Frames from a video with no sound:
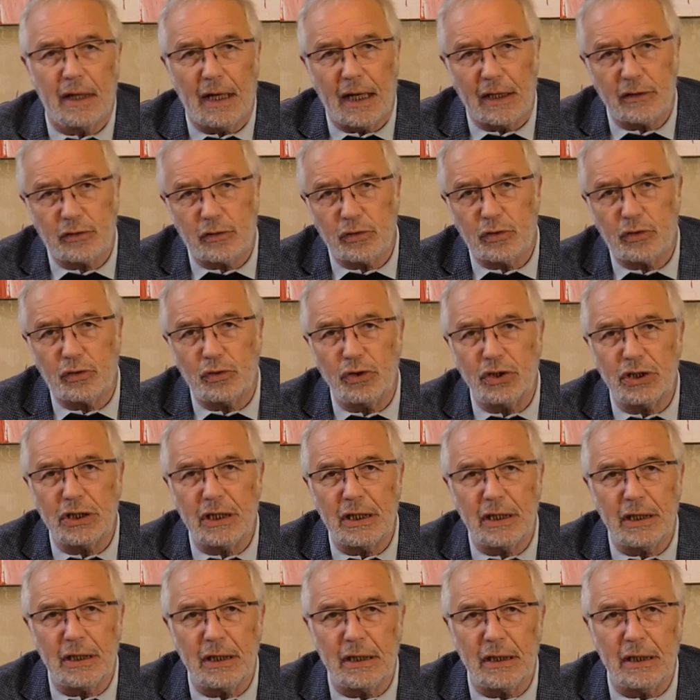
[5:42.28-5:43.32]
À ce
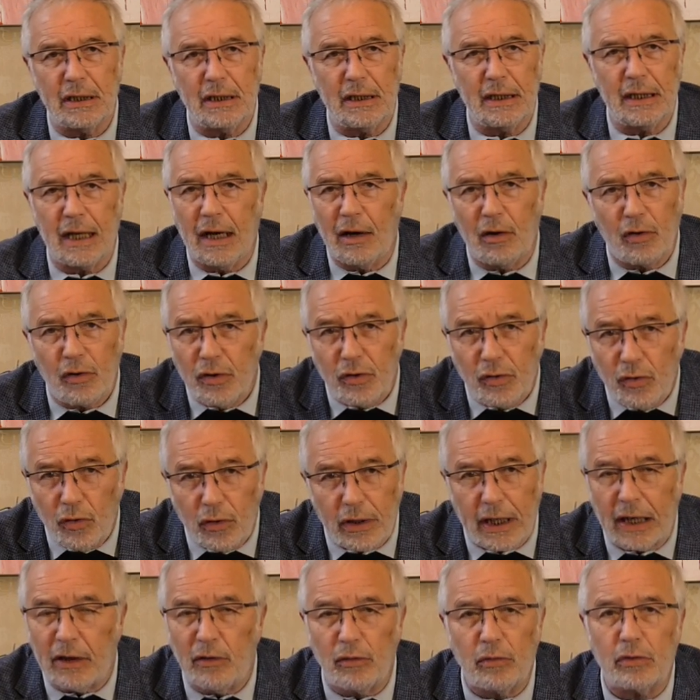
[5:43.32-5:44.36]
sujet, il ni a
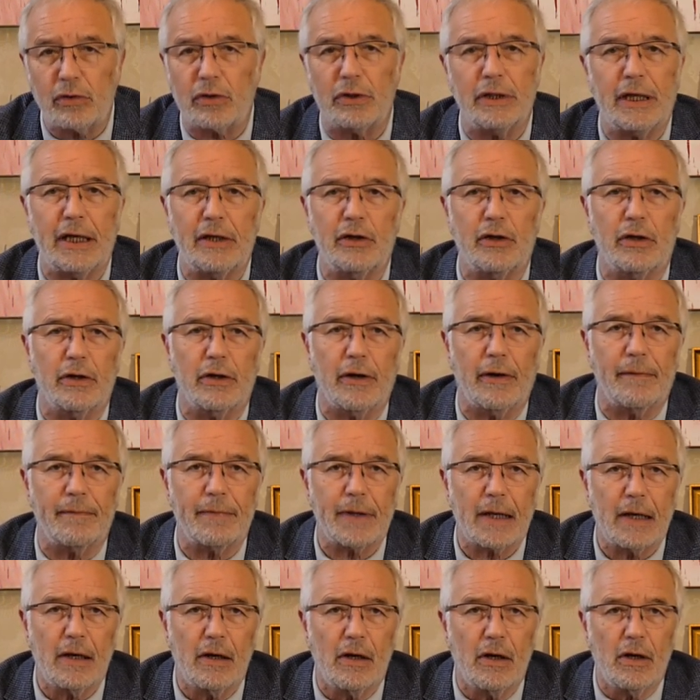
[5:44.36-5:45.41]
aucun autre d'ailleurs,
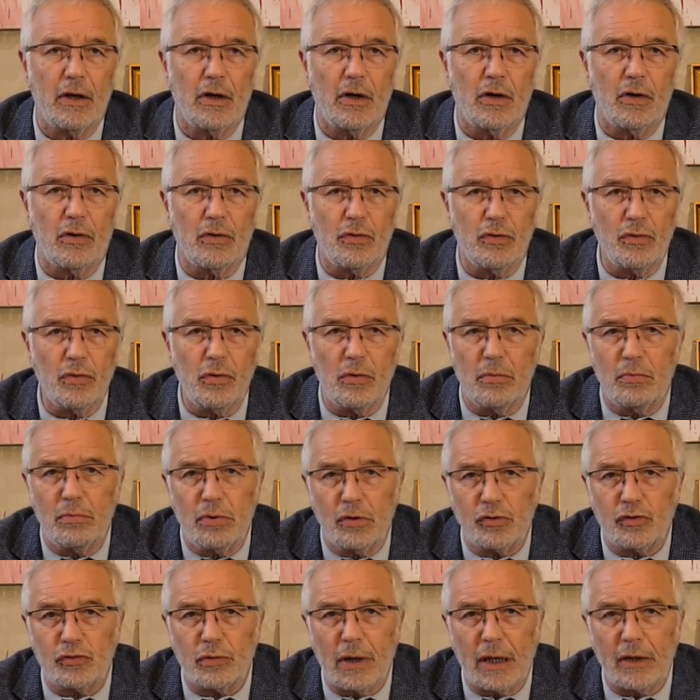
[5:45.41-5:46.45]
nul
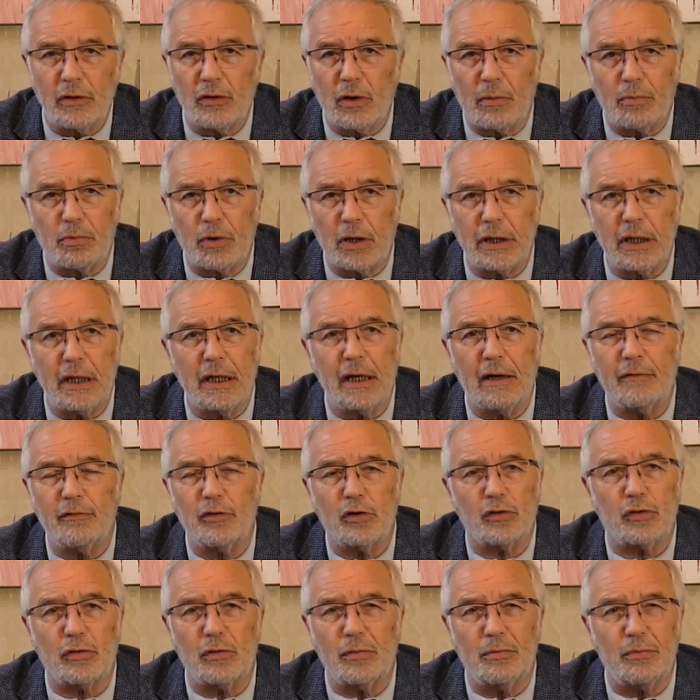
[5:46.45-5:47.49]
besoin d'employer un
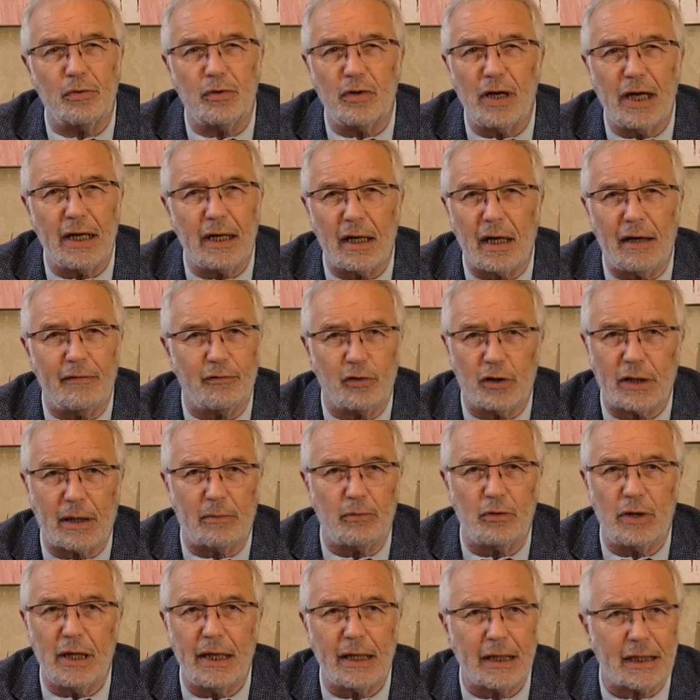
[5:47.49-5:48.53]
vocabulaire,
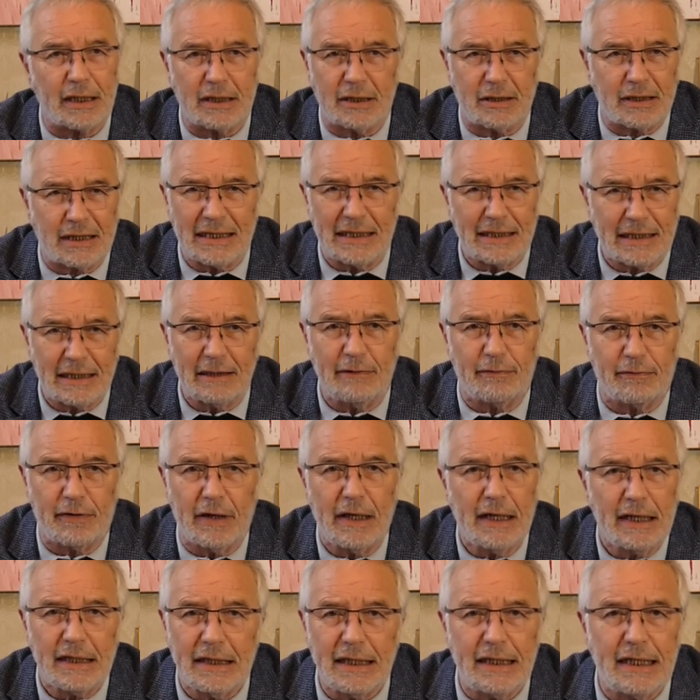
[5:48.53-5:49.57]
vocabulaire excessif,
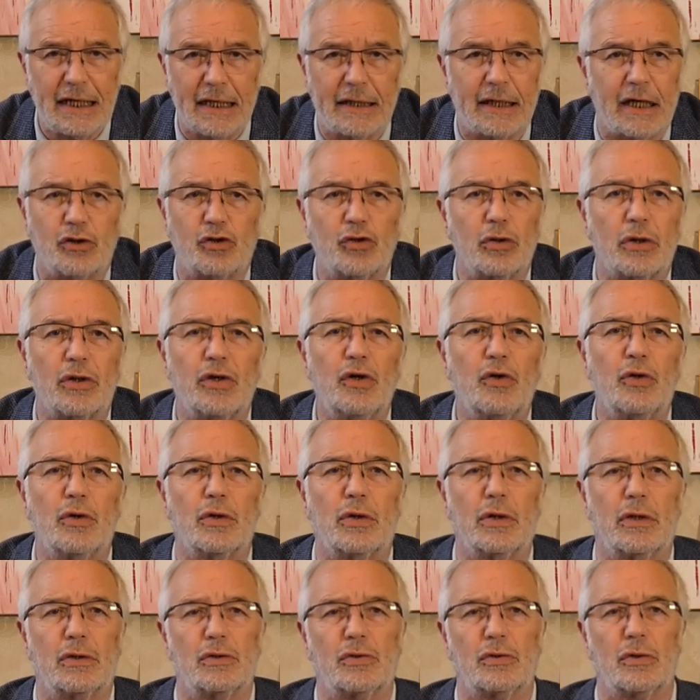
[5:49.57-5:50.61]
ni d'être
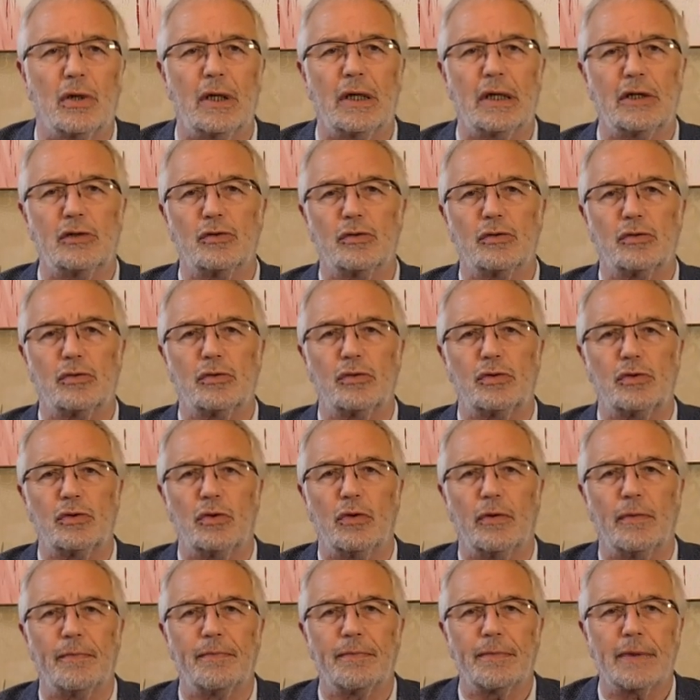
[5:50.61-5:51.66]
injurieux sur les réseaux
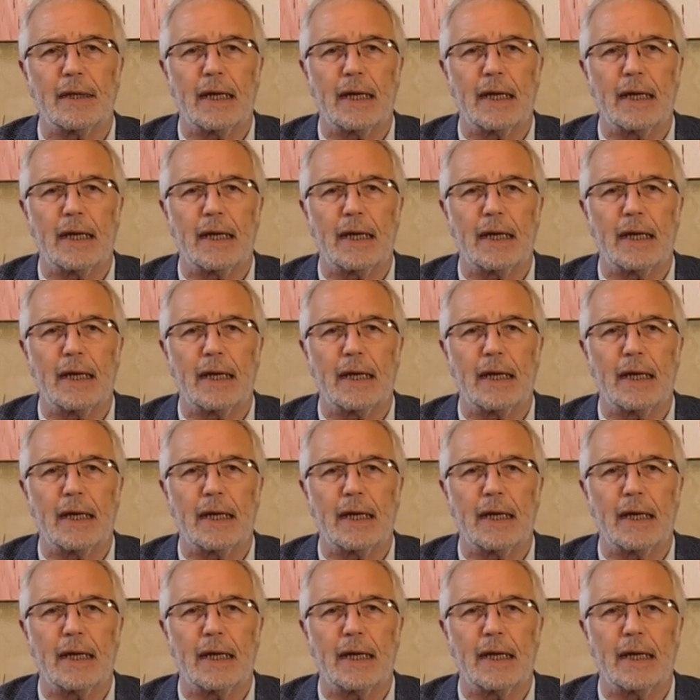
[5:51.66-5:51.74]
sociaux.